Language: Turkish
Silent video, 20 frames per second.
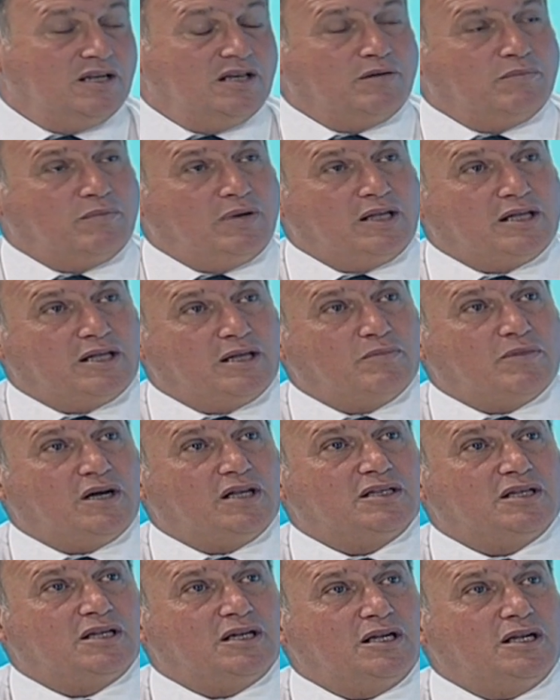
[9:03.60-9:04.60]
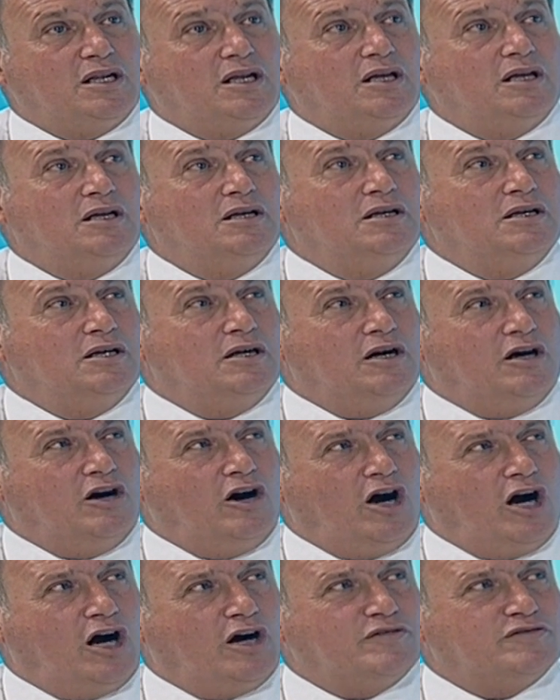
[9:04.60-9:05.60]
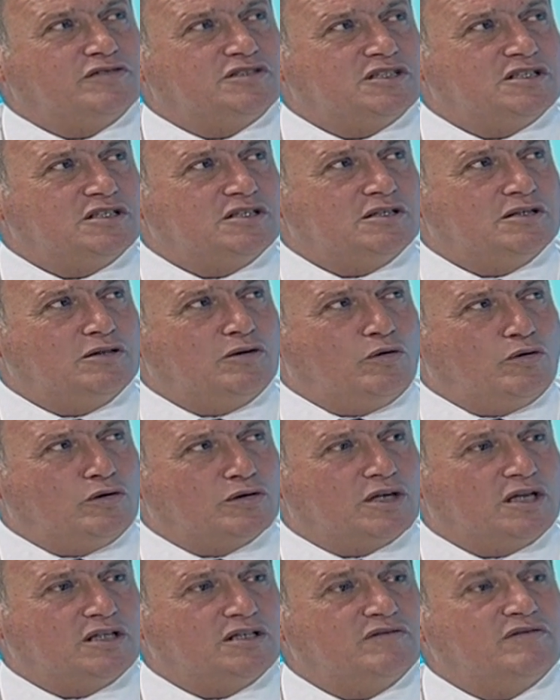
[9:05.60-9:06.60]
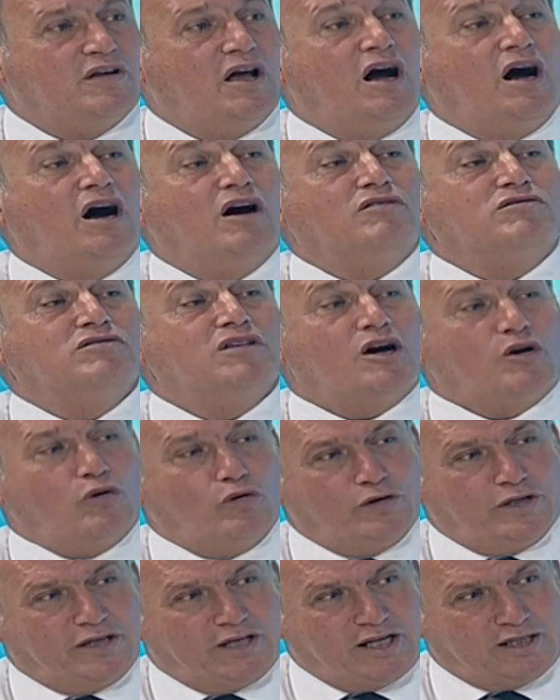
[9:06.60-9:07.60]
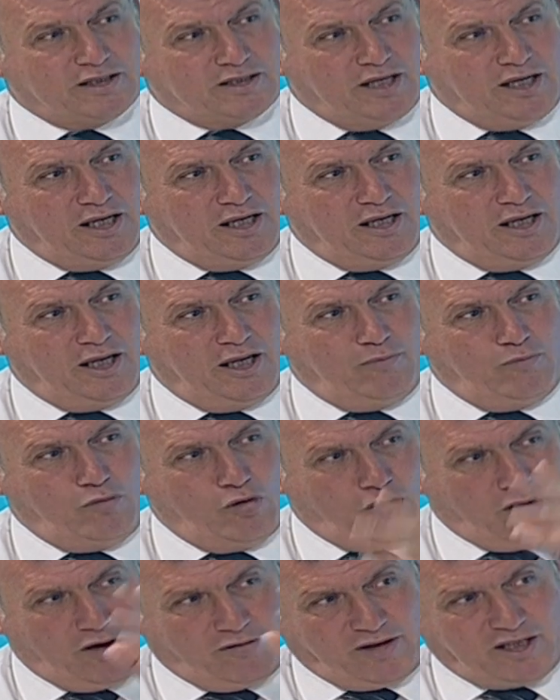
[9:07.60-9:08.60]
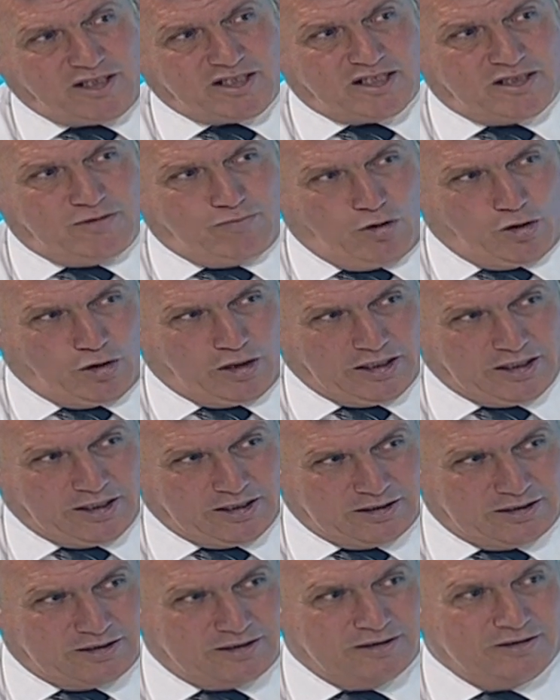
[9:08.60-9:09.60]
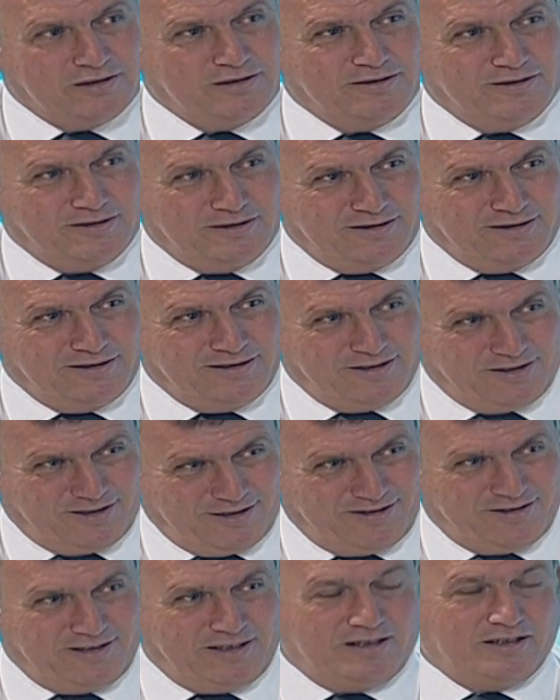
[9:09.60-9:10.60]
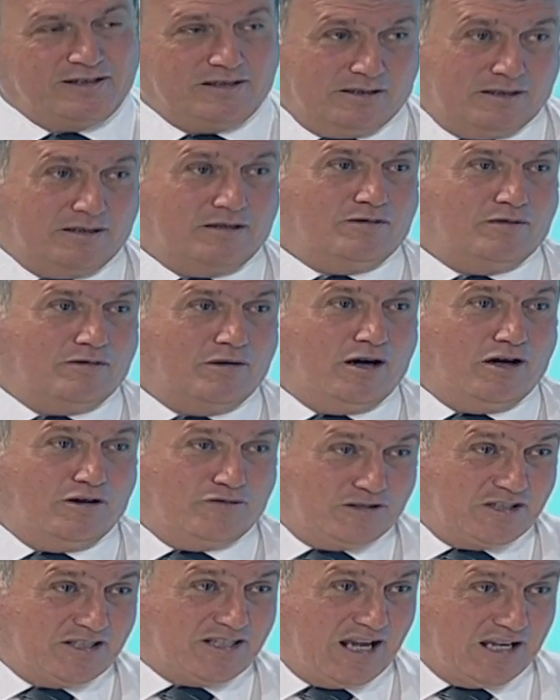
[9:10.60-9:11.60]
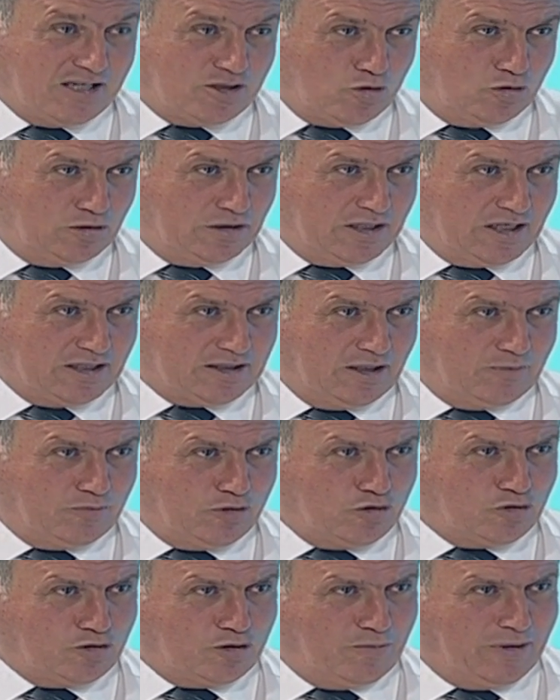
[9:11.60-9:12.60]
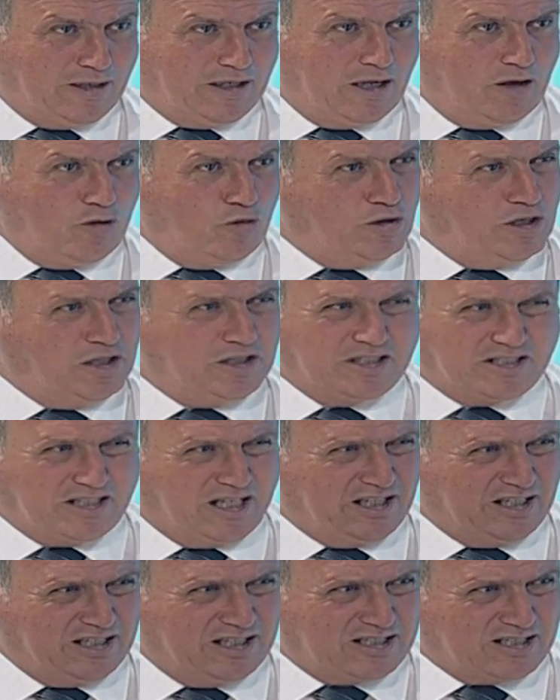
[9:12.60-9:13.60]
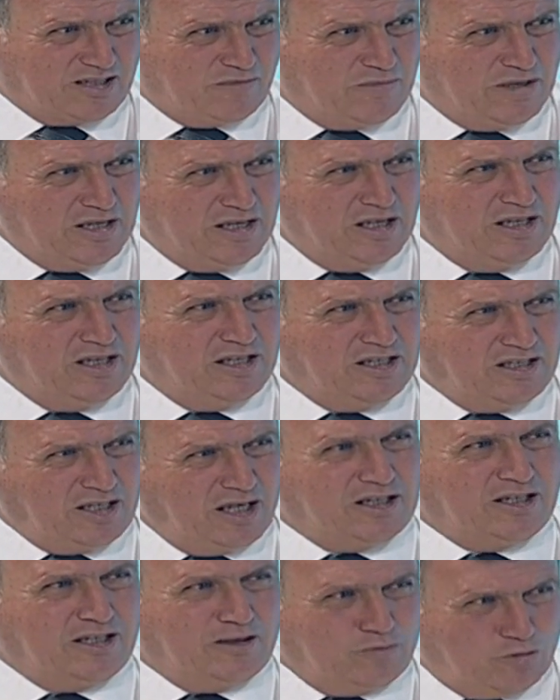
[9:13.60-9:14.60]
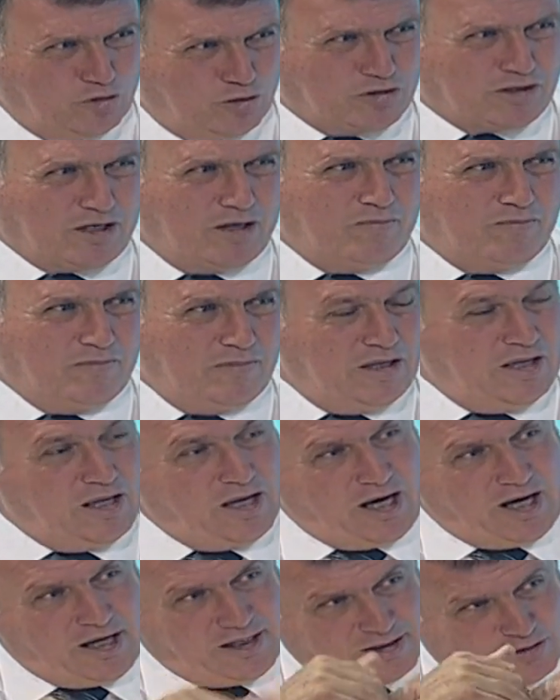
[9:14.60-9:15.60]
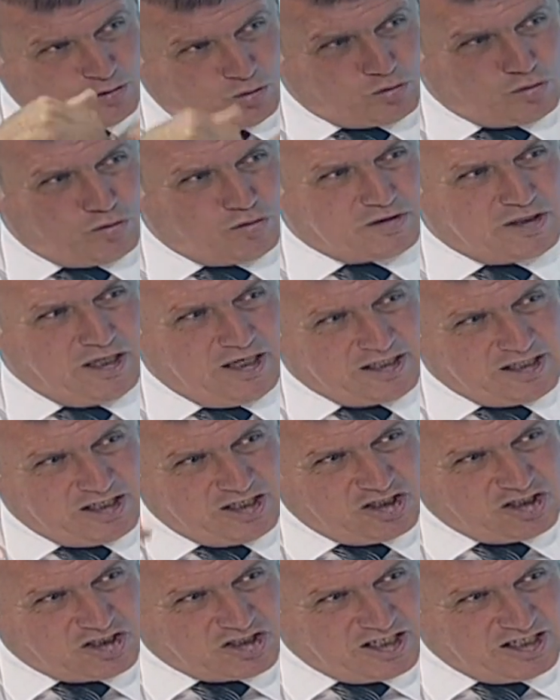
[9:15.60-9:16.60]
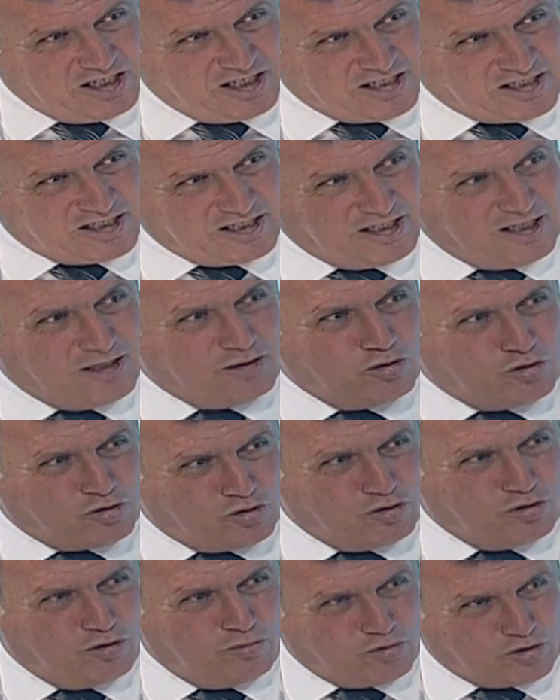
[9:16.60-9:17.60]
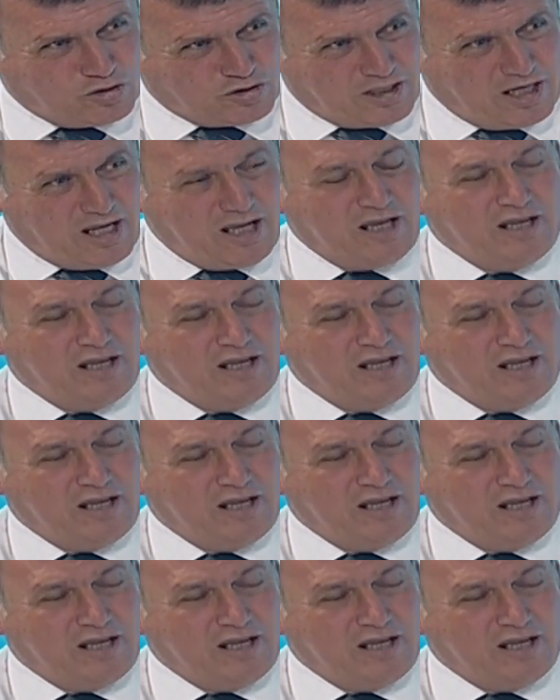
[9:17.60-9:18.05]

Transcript: Bildiğim kadarıyla avcı oranı ve avlak olarak da en büyük avlak sizin bölgededir. Doğru. Evet. E, avcı sayısı olarak da büyük ihtimalle öyledir zannedersem. Mausa'yla yani birlikte. Mausa daha yani atıcısı, avcısı şey kaydısı daha çok. Düşündüğümüzde